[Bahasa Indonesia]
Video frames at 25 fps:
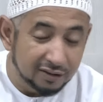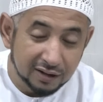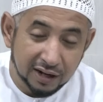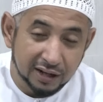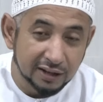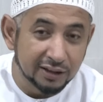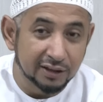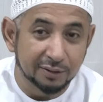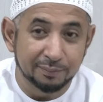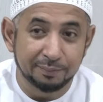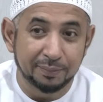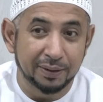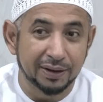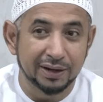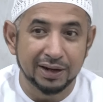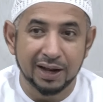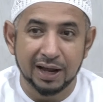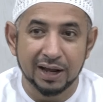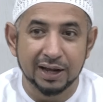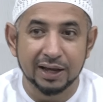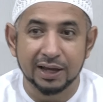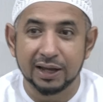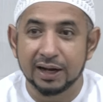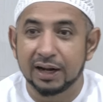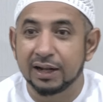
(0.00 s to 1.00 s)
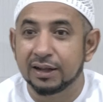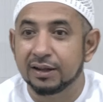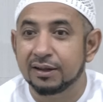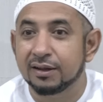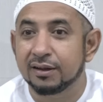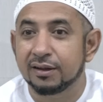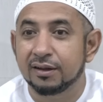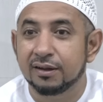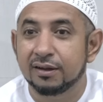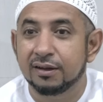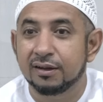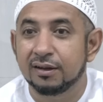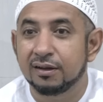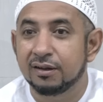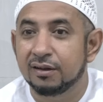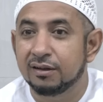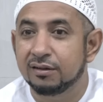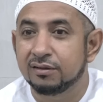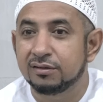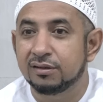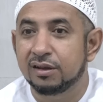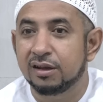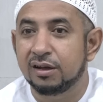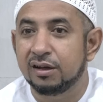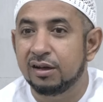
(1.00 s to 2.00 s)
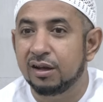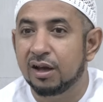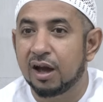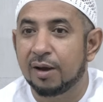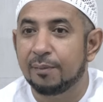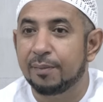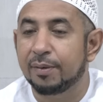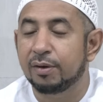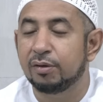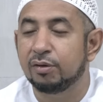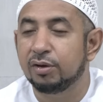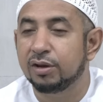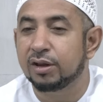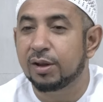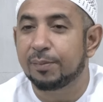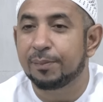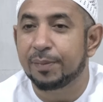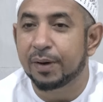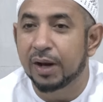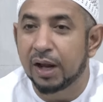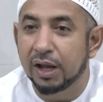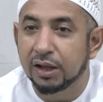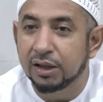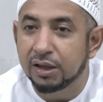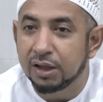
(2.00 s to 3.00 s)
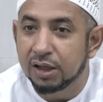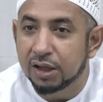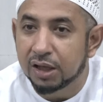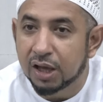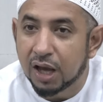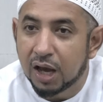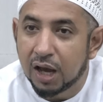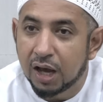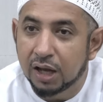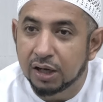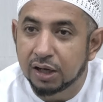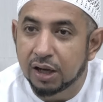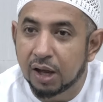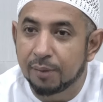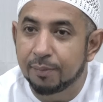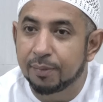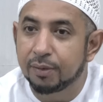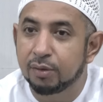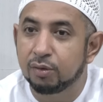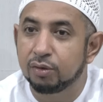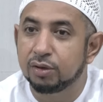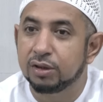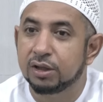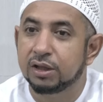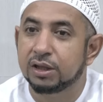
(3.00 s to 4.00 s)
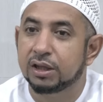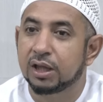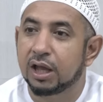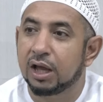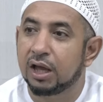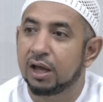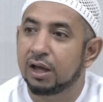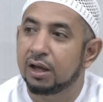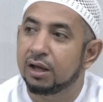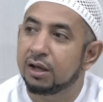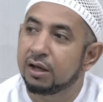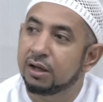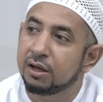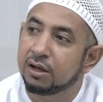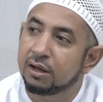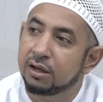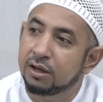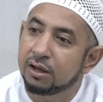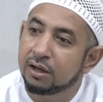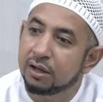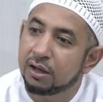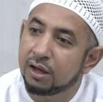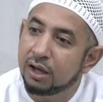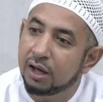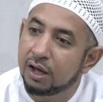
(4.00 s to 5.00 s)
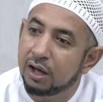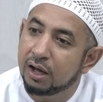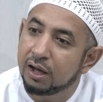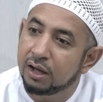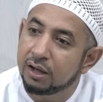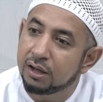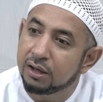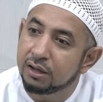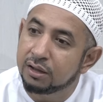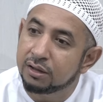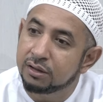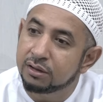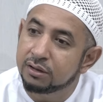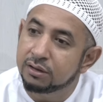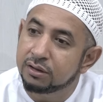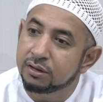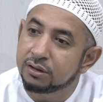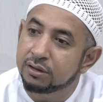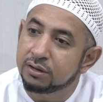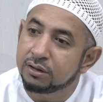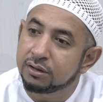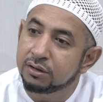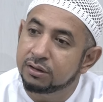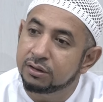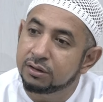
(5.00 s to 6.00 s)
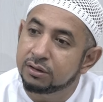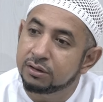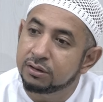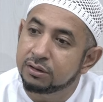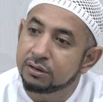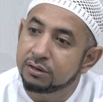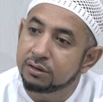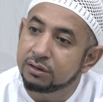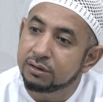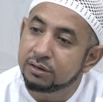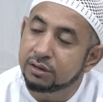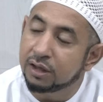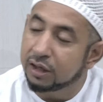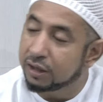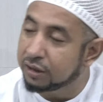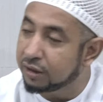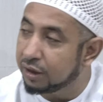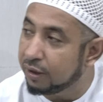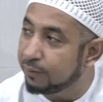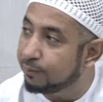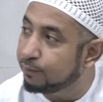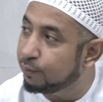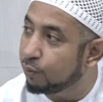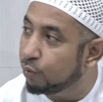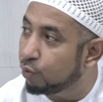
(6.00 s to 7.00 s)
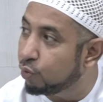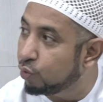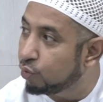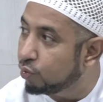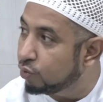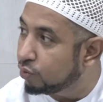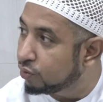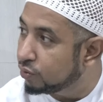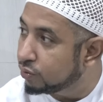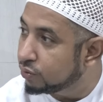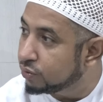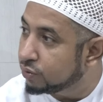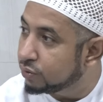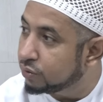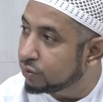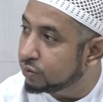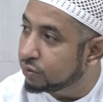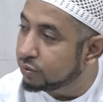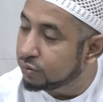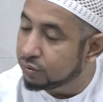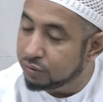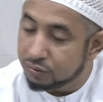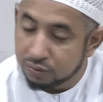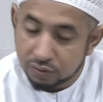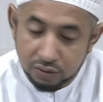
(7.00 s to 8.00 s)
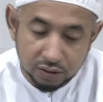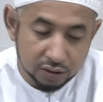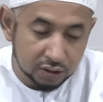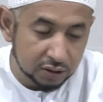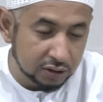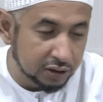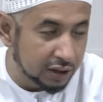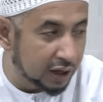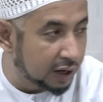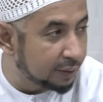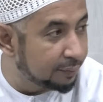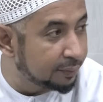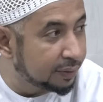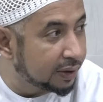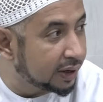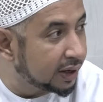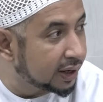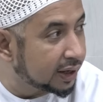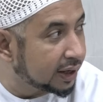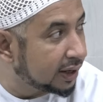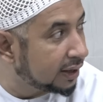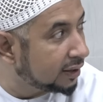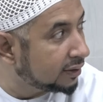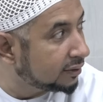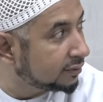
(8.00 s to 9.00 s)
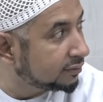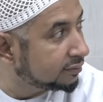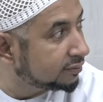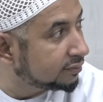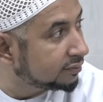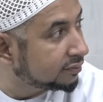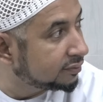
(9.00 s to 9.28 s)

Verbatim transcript: dan tempat di akhirat jadi nggak perlu kita perhatikan nggak perlu kita uh, tertipu uh, dengan mereka